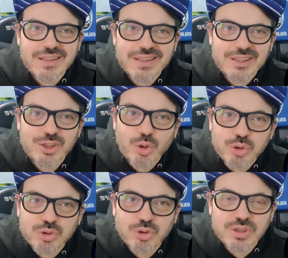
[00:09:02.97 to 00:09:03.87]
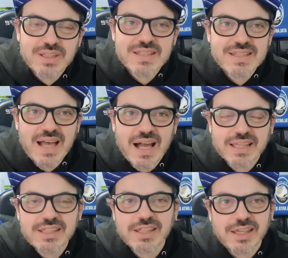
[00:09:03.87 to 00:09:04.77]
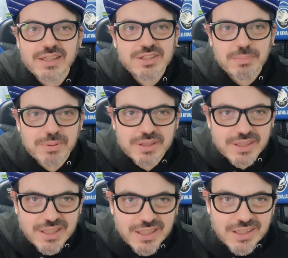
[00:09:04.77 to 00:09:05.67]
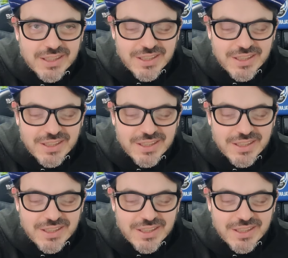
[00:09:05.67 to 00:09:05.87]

ghiotto di Inzaghi, che sapete che